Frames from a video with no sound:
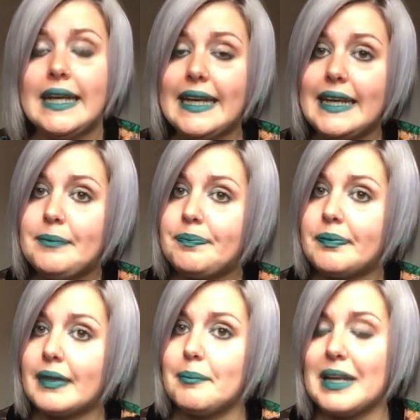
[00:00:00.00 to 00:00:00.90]
e
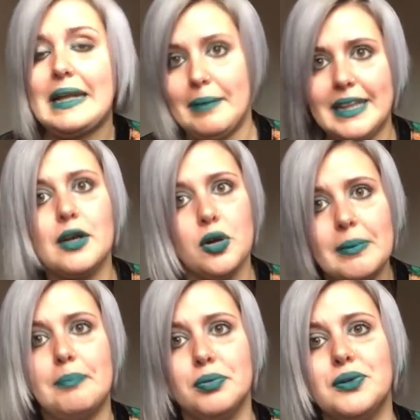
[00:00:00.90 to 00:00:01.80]
ehm, praticamente
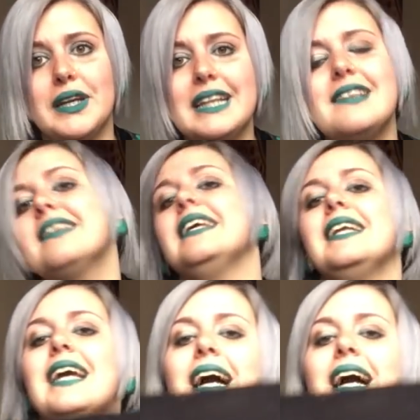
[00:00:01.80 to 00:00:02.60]
come appunto i calzini